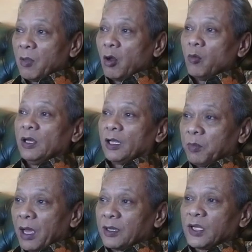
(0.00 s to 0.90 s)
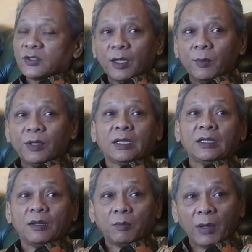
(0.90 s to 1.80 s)
tidak mau melihat bangsa saya
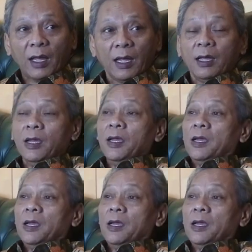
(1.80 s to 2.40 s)
menjadi lemah.